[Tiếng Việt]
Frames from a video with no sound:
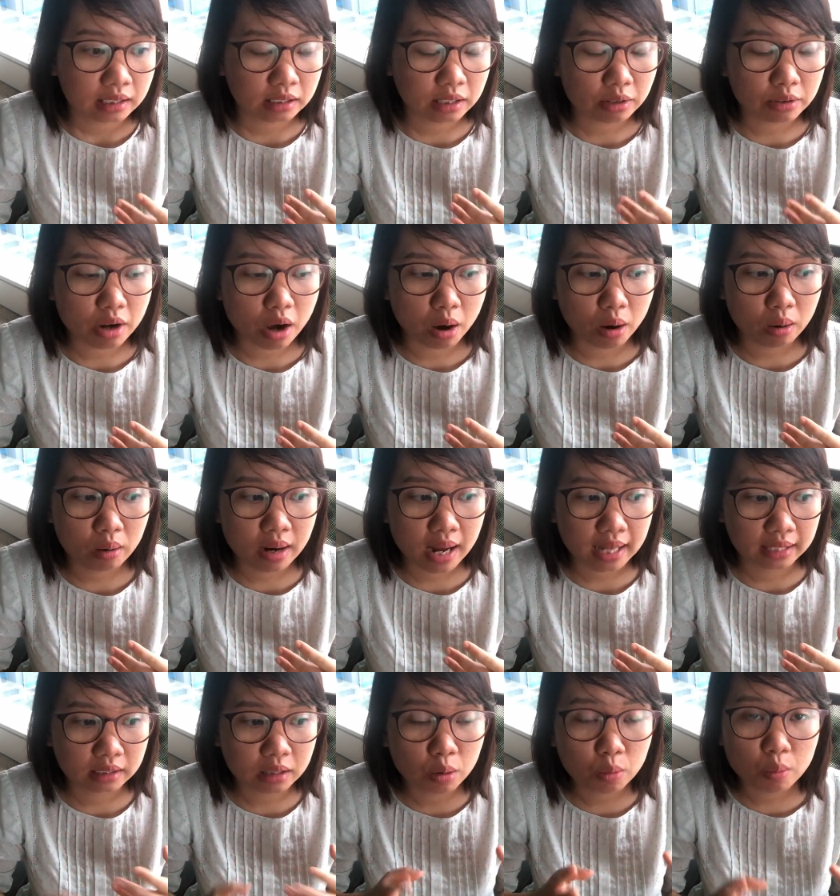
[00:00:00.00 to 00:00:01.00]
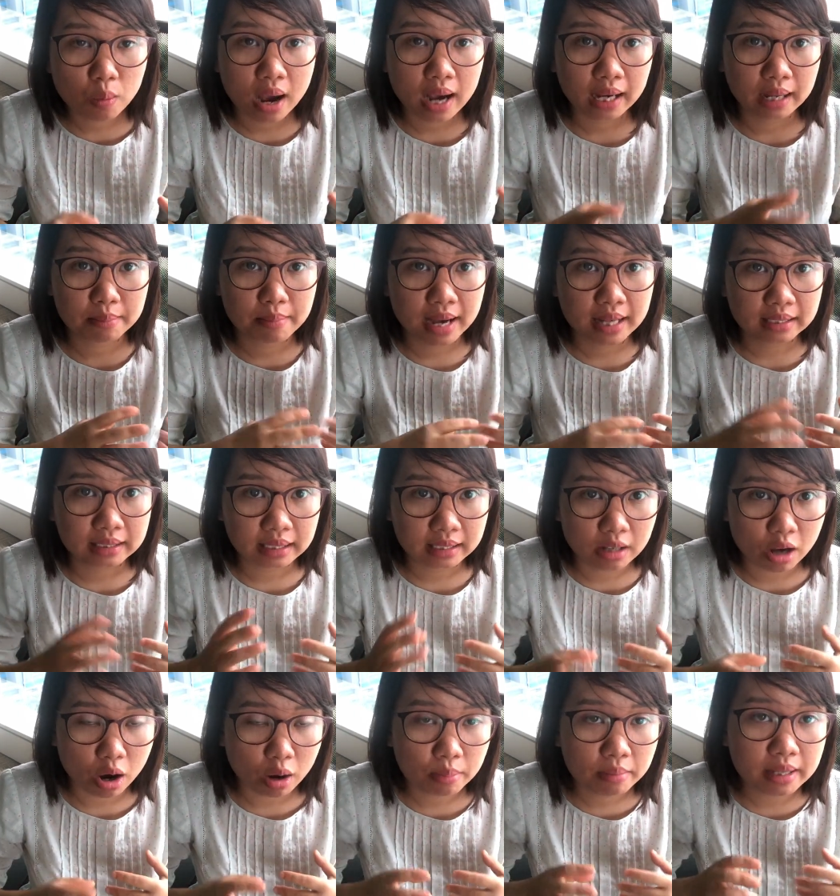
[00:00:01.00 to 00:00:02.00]
Sau đó là thông qua cái bài dịch
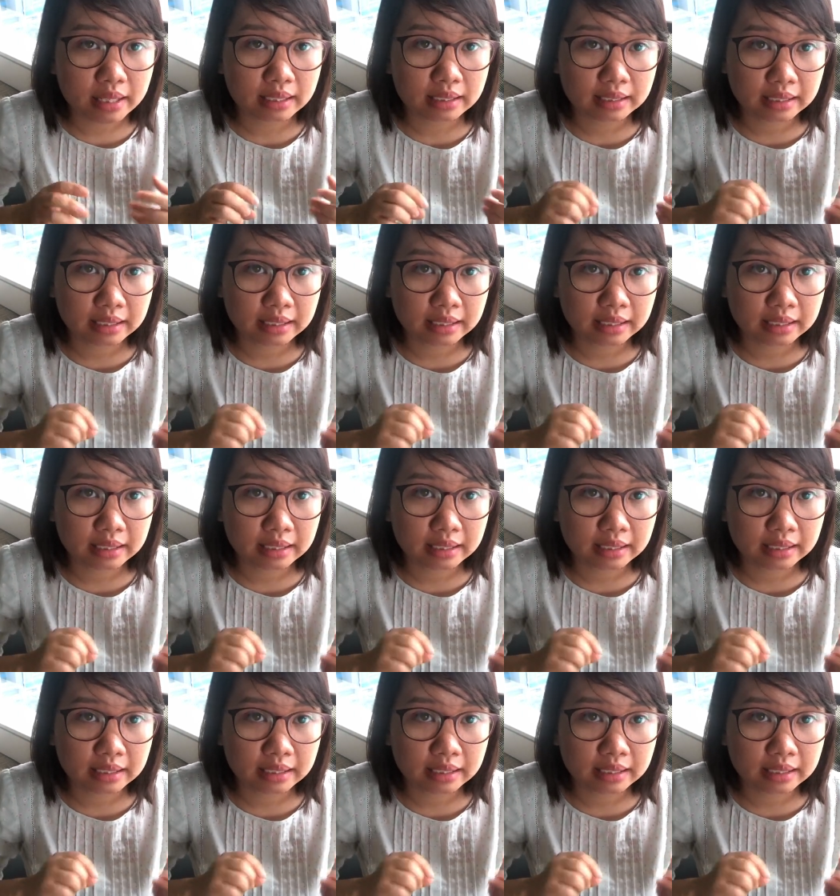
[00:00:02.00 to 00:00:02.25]
đó mình